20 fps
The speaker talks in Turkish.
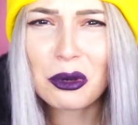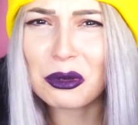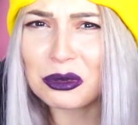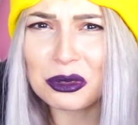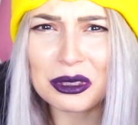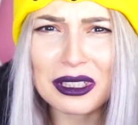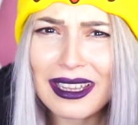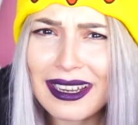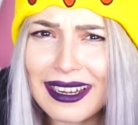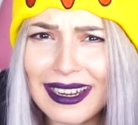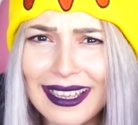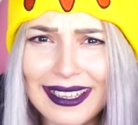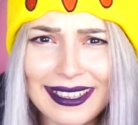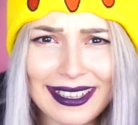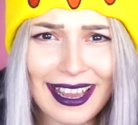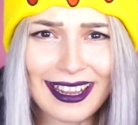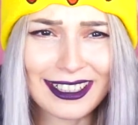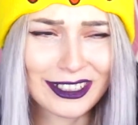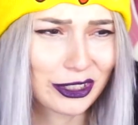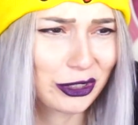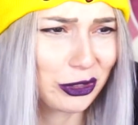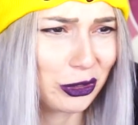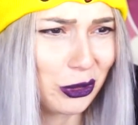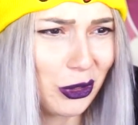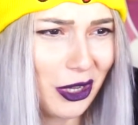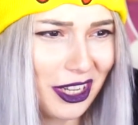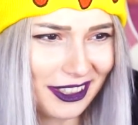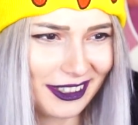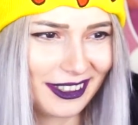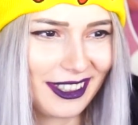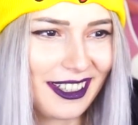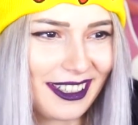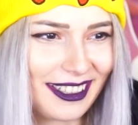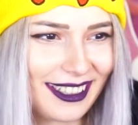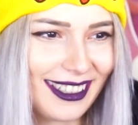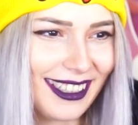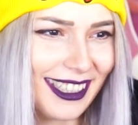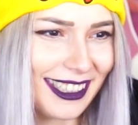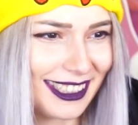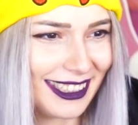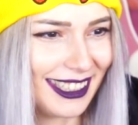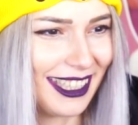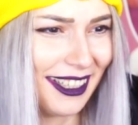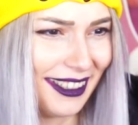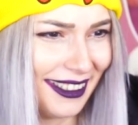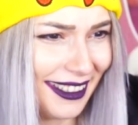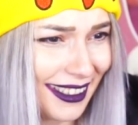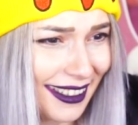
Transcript: Konu nereye geldi şu anda arkadaşlar?